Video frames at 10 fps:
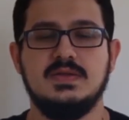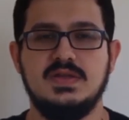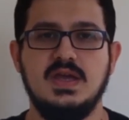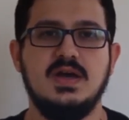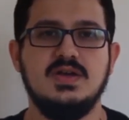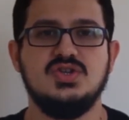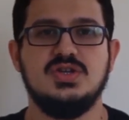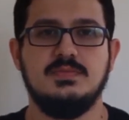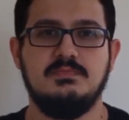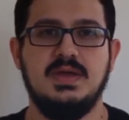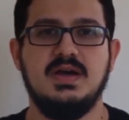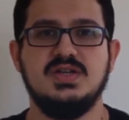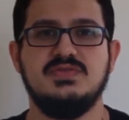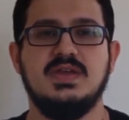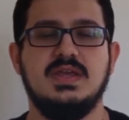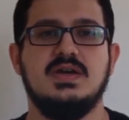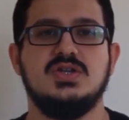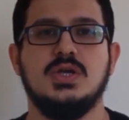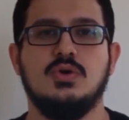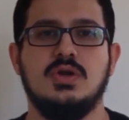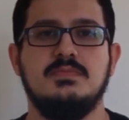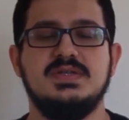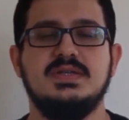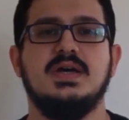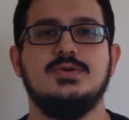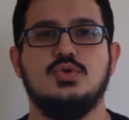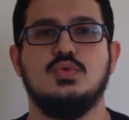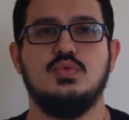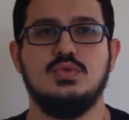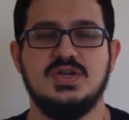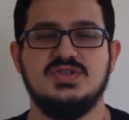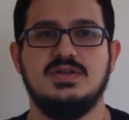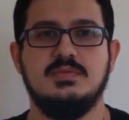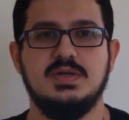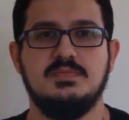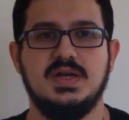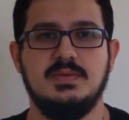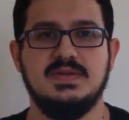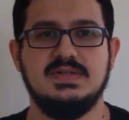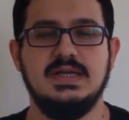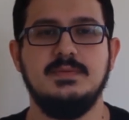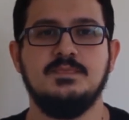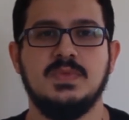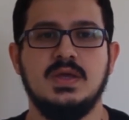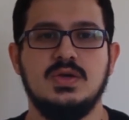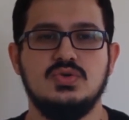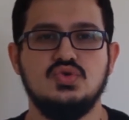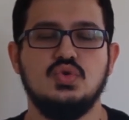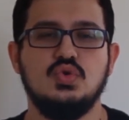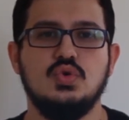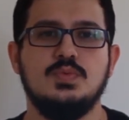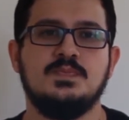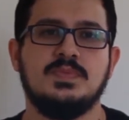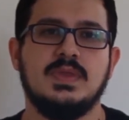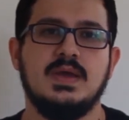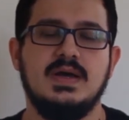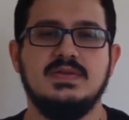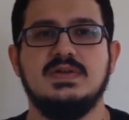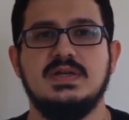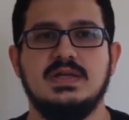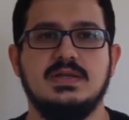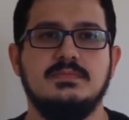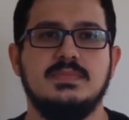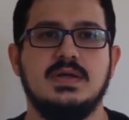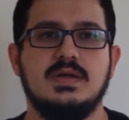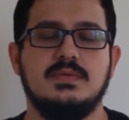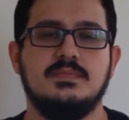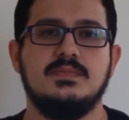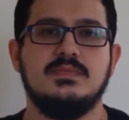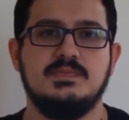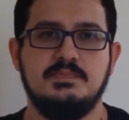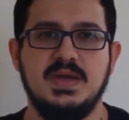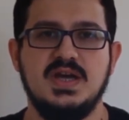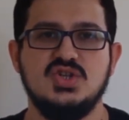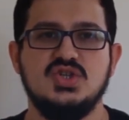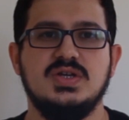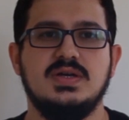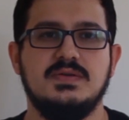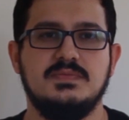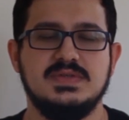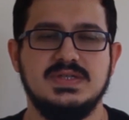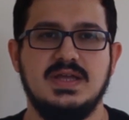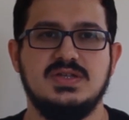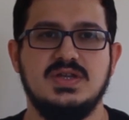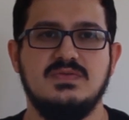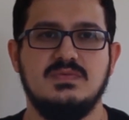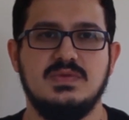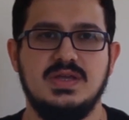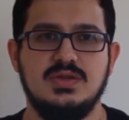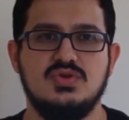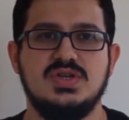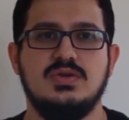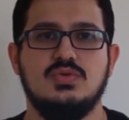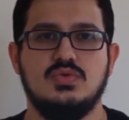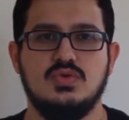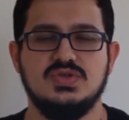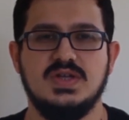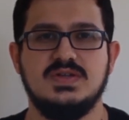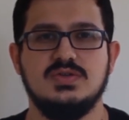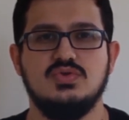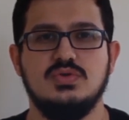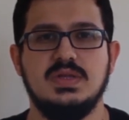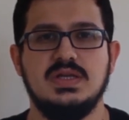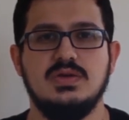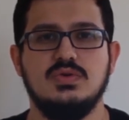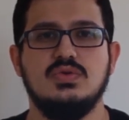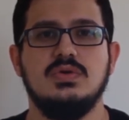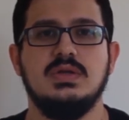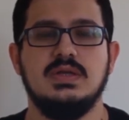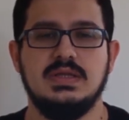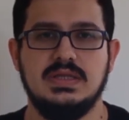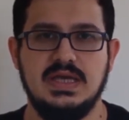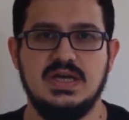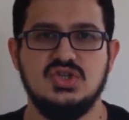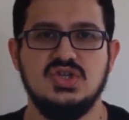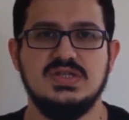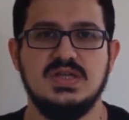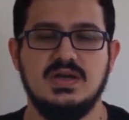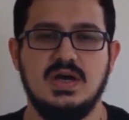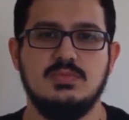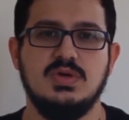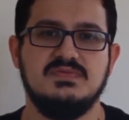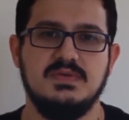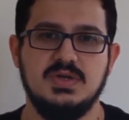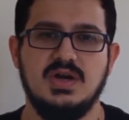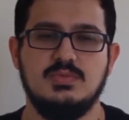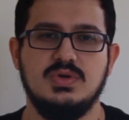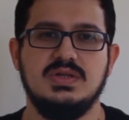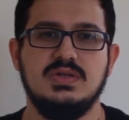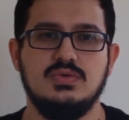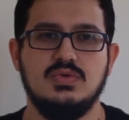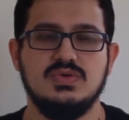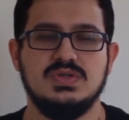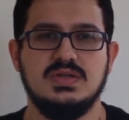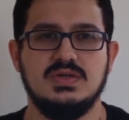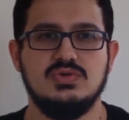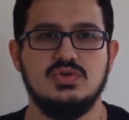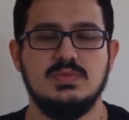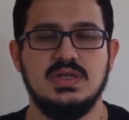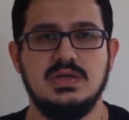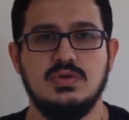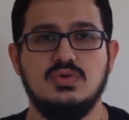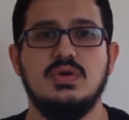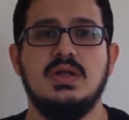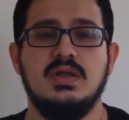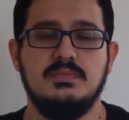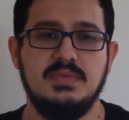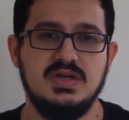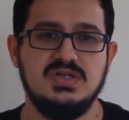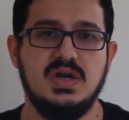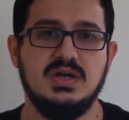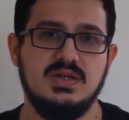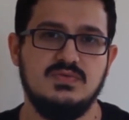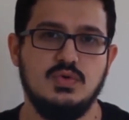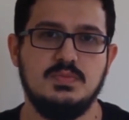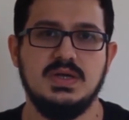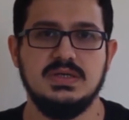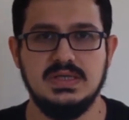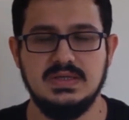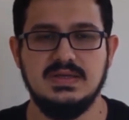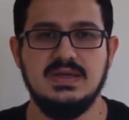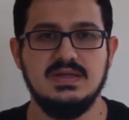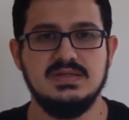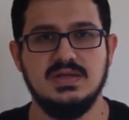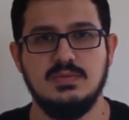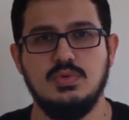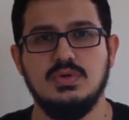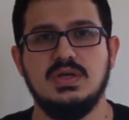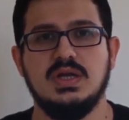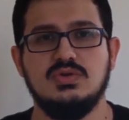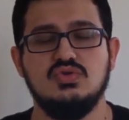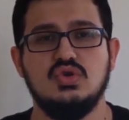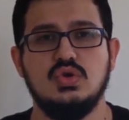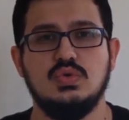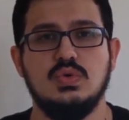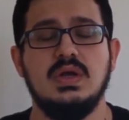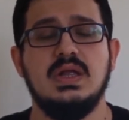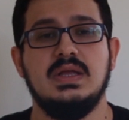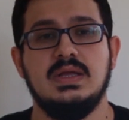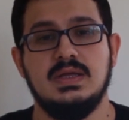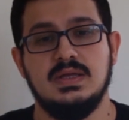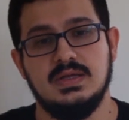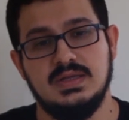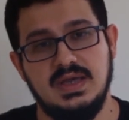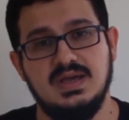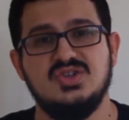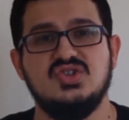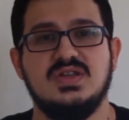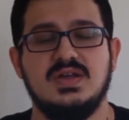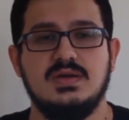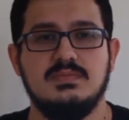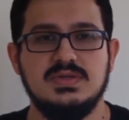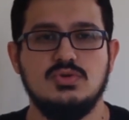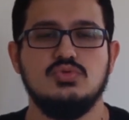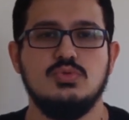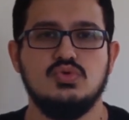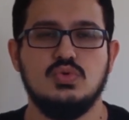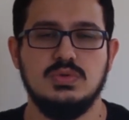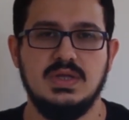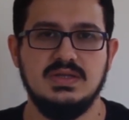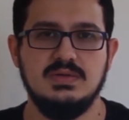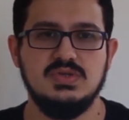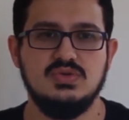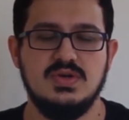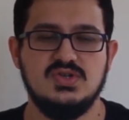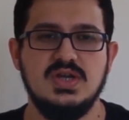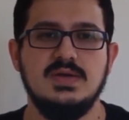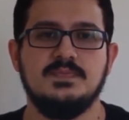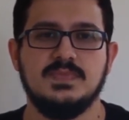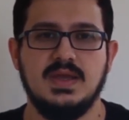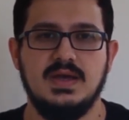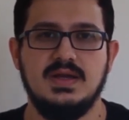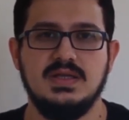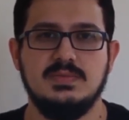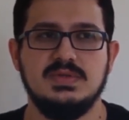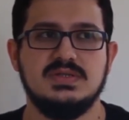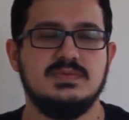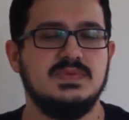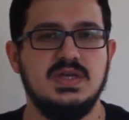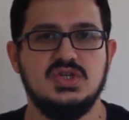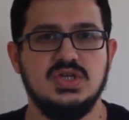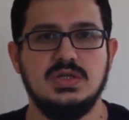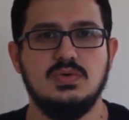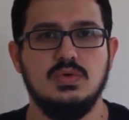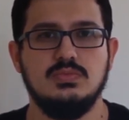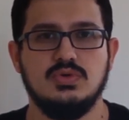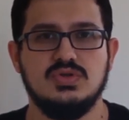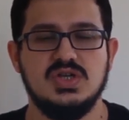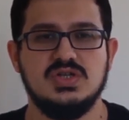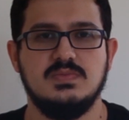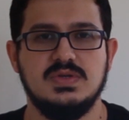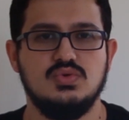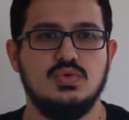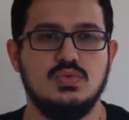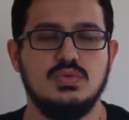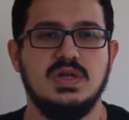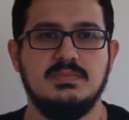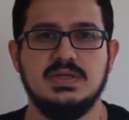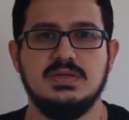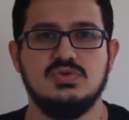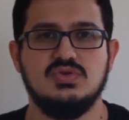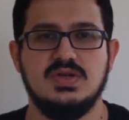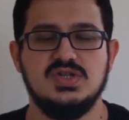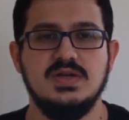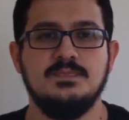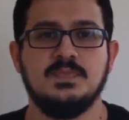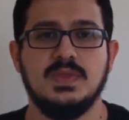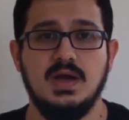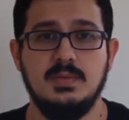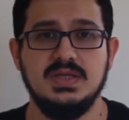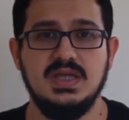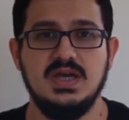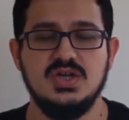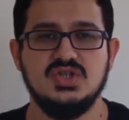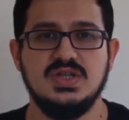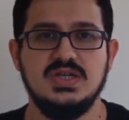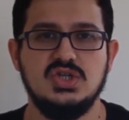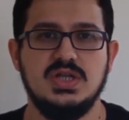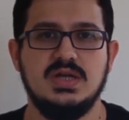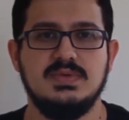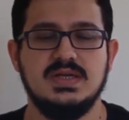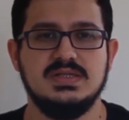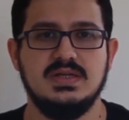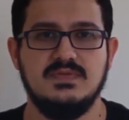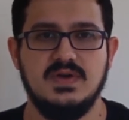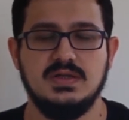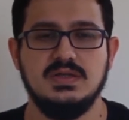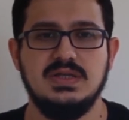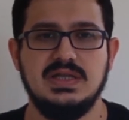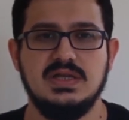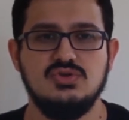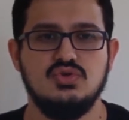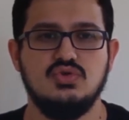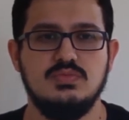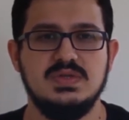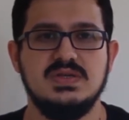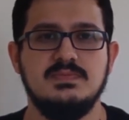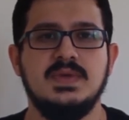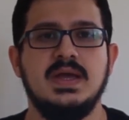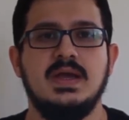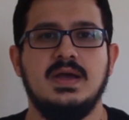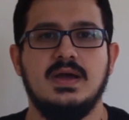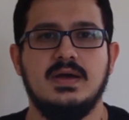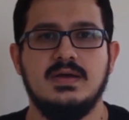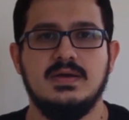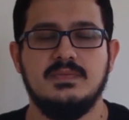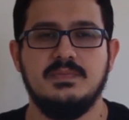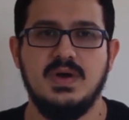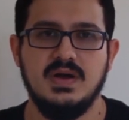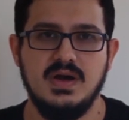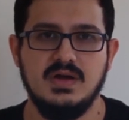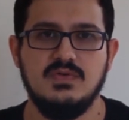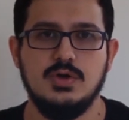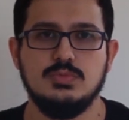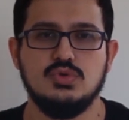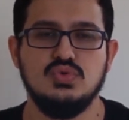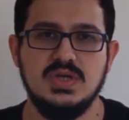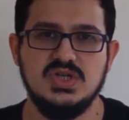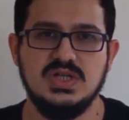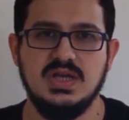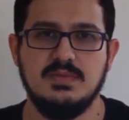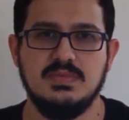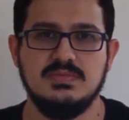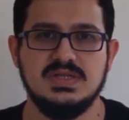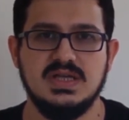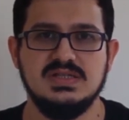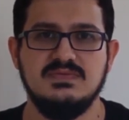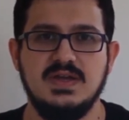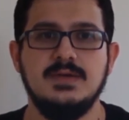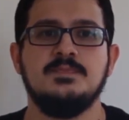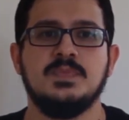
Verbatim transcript: pH, pH ve KH'a göre bizi daha çok uğraştıran bir parametre. Çünkü hatırlayalım pH'i sadece hidrojen iyonu konsantrasyonu belirliyordu. KH'i ise karbonat ve bikarbonat iyonu konsantrasyonu belirliyordu. pH aktif toprak zaten kendisi tamponlayarak düşürüyordu. KH'da biz ozmoz su kullandığımız sürece herhangi bir değişiklik olmuyordu çeşme suyu kullanmadığımız sürece. Ama GH'da işler biraz daha farklı. Neden? Çünkü bizim e, akvaryumda su değişikliği yapmamız lazım ve